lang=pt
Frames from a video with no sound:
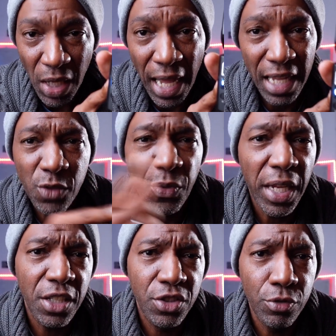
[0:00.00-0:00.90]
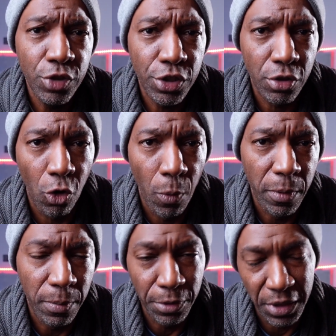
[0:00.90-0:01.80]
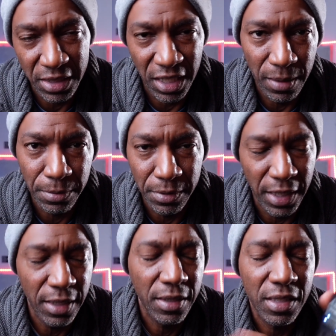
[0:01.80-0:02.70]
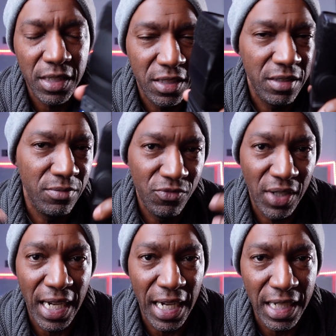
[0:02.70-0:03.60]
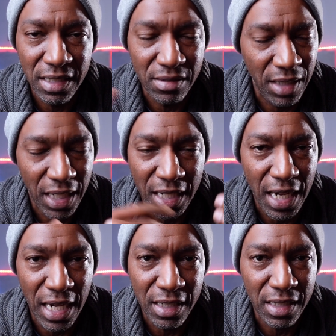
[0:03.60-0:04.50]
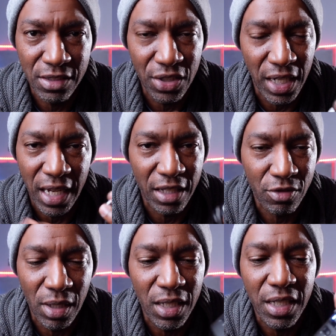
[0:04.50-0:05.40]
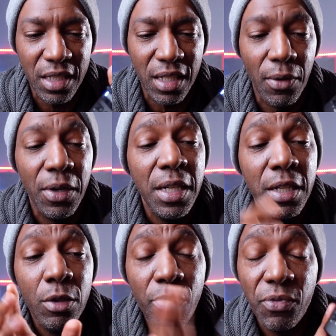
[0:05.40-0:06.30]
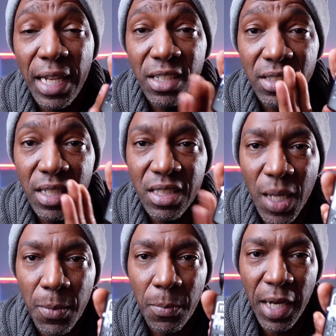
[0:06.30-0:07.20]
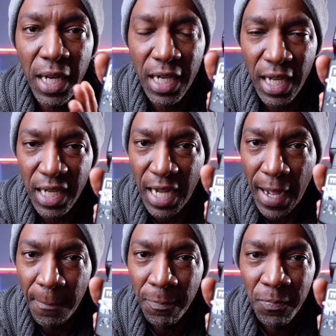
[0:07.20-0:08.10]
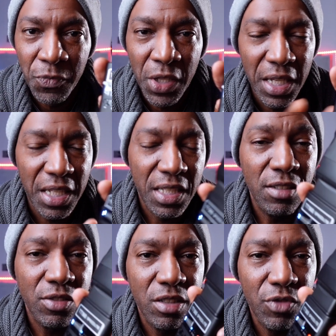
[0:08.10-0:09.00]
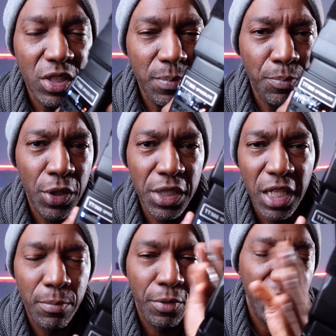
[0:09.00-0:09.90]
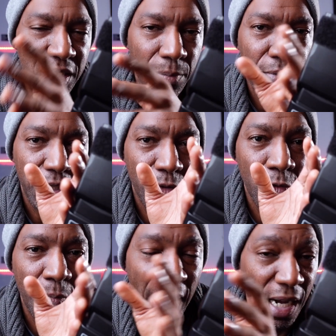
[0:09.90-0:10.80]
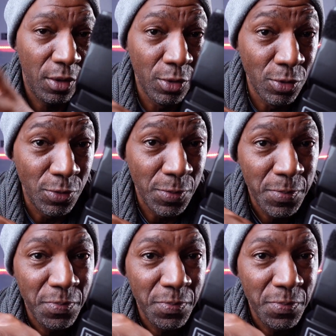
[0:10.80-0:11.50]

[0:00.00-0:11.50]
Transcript: Tá? É diferente de um strobe, por exemplo, né? que vai, recarga direto ali e tal. O flash tem tempo para recarregar. Então, se você põe ele, por exemplo, em 1 barra 1,